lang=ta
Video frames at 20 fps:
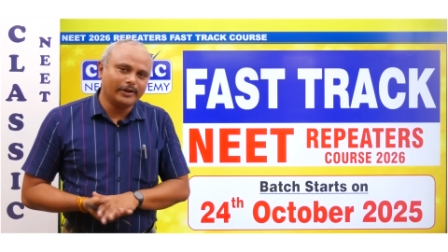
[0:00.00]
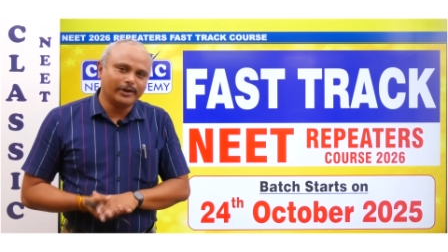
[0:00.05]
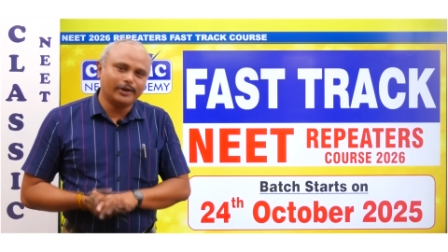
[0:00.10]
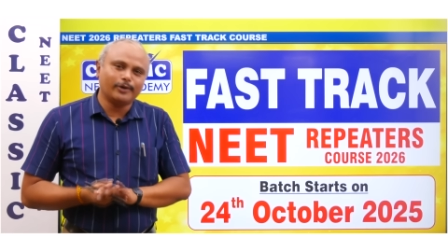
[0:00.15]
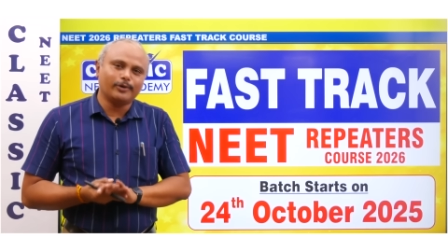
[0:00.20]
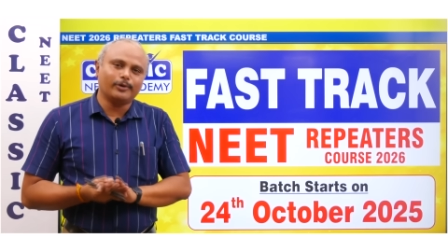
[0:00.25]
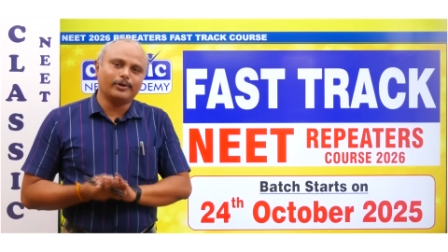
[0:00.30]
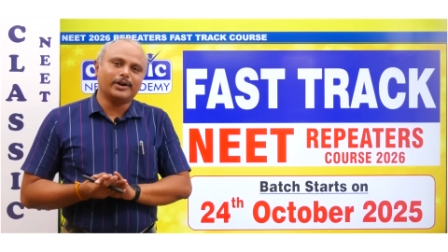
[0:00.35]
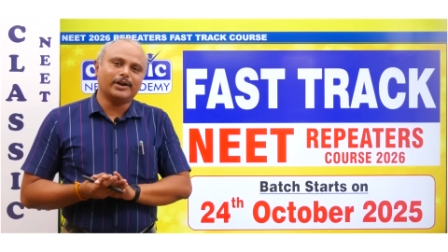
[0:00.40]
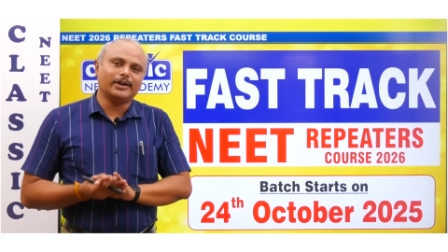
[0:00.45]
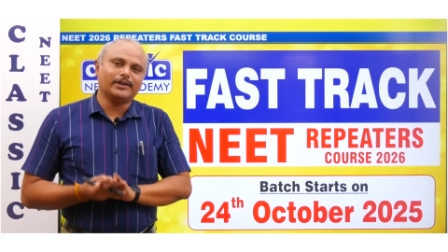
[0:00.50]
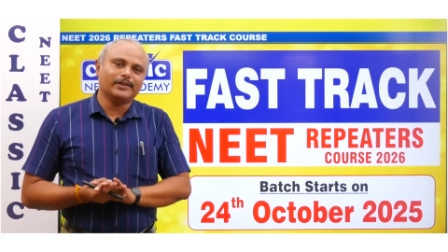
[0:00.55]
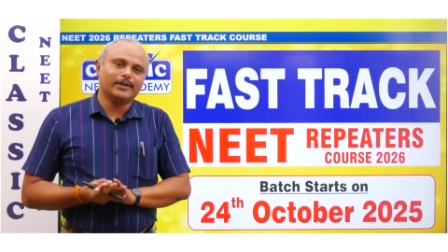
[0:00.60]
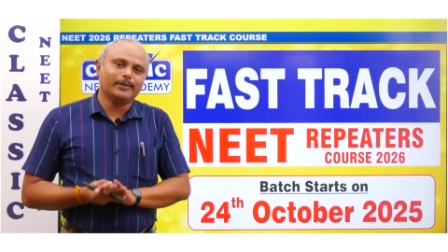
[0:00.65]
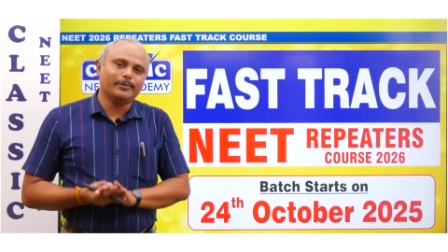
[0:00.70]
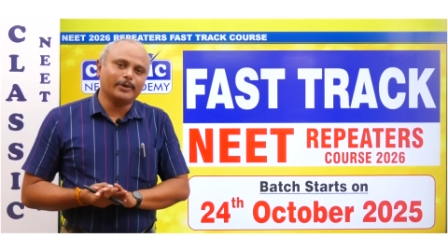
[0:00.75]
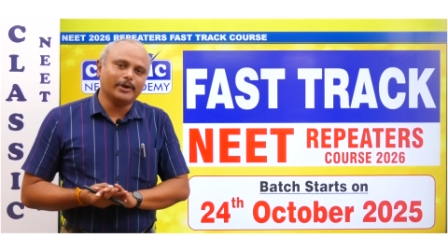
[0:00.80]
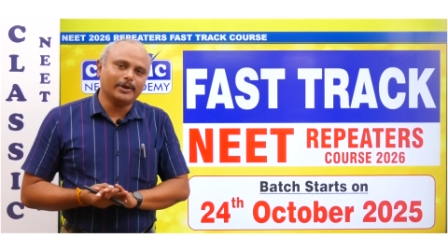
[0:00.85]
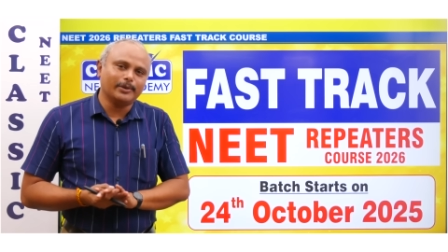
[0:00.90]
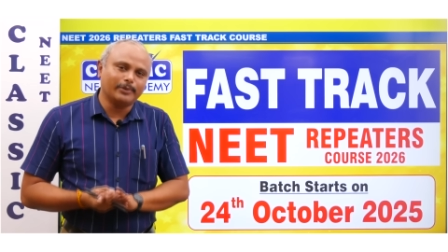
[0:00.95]
வெற்றி
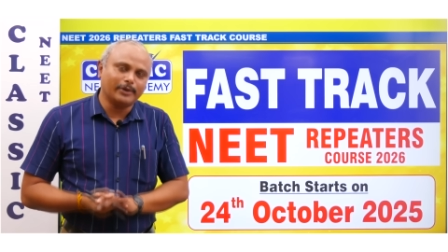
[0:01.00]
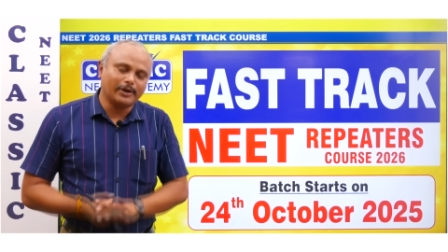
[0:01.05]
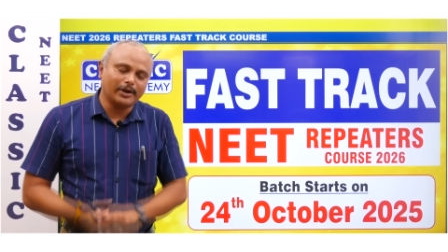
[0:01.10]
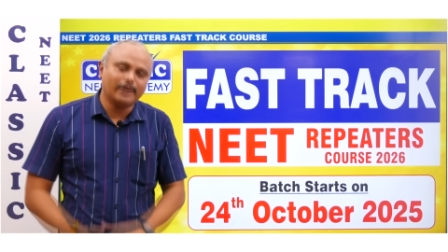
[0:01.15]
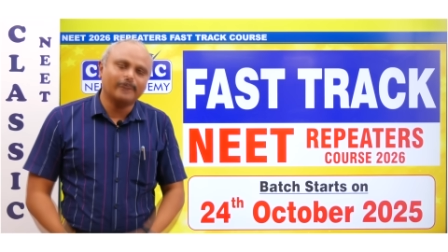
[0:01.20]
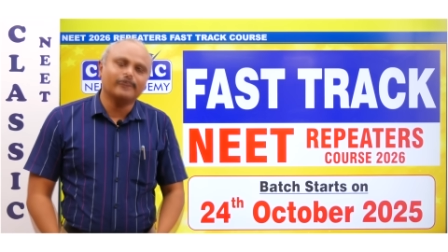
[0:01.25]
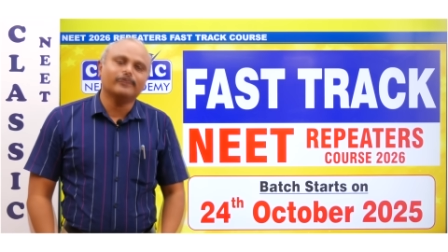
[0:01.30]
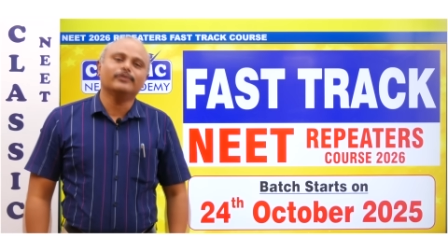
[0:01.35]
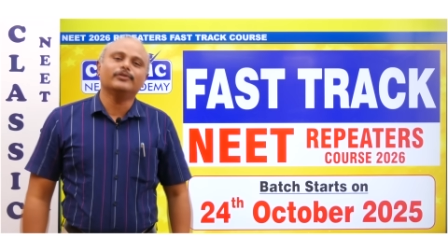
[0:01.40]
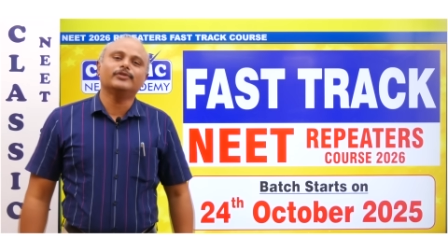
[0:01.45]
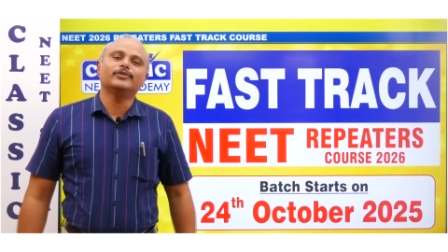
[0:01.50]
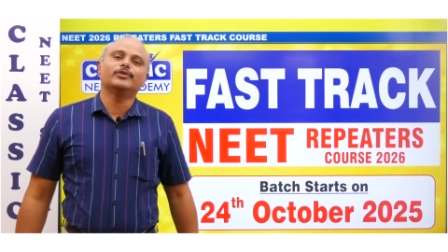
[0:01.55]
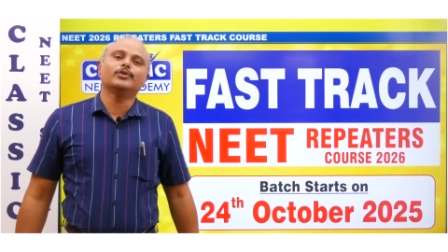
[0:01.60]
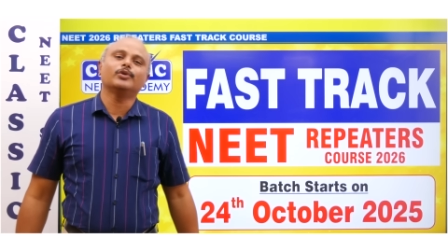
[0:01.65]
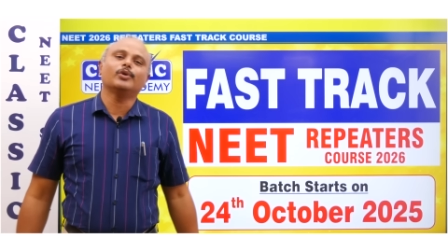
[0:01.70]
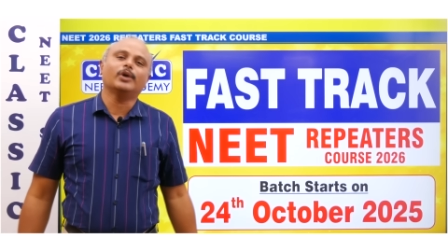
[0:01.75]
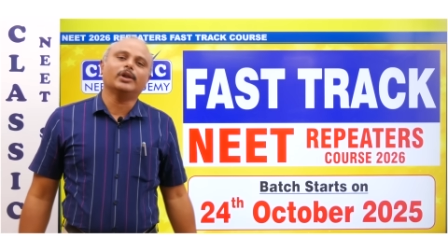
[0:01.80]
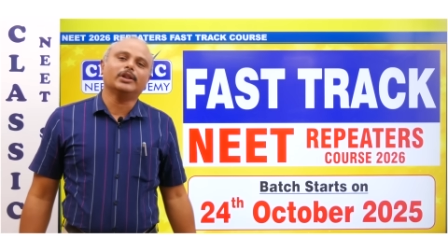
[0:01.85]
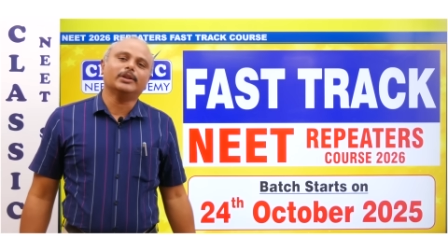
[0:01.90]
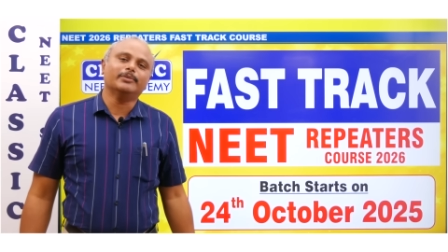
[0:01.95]
கொண்டாடத்தில் பங்கு பெறலாம்
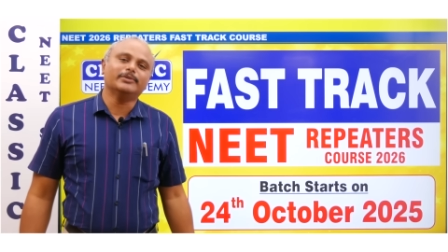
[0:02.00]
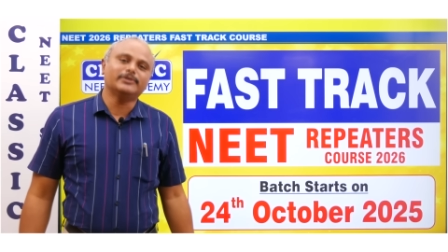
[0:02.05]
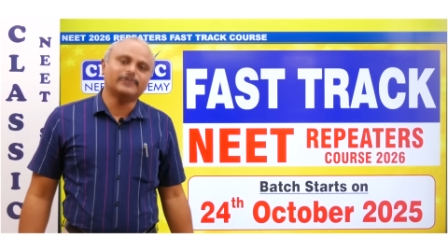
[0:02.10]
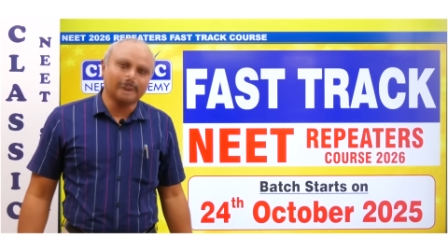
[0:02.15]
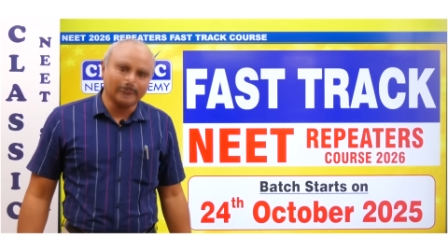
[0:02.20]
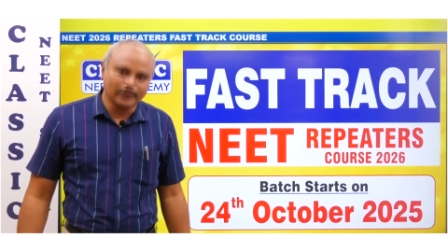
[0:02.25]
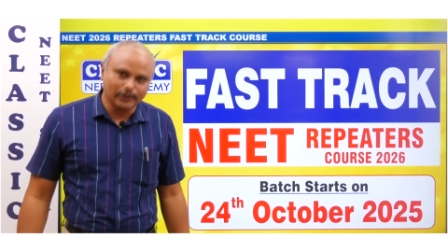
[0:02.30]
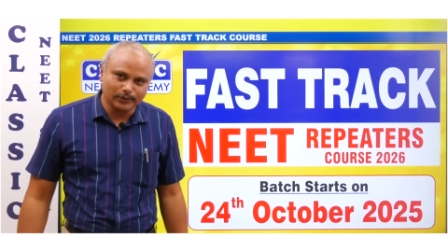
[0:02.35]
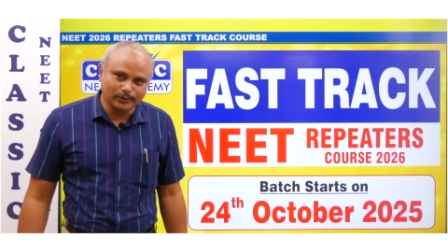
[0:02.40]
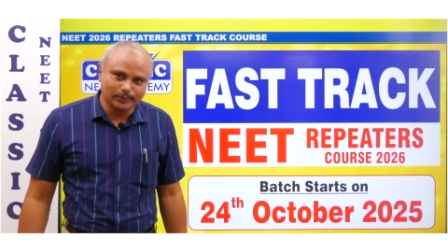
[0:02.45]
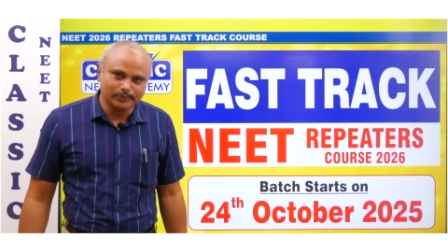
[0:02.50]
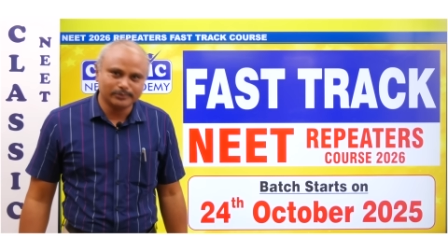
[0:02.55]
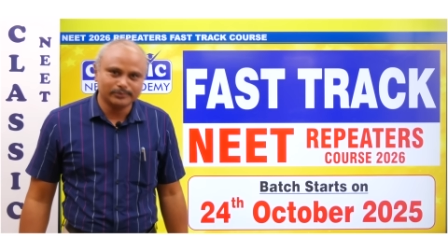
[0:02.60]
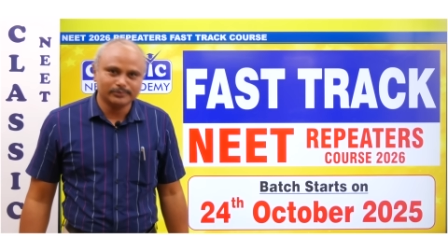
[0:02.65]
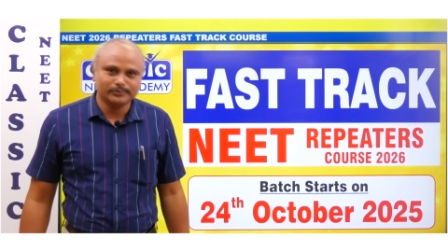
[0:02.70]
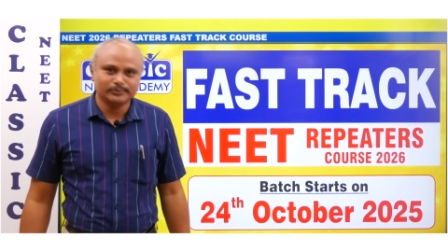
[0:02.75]
விஷிங் யூ ஆல் தி பெஸ்ட் தேங்க்யூ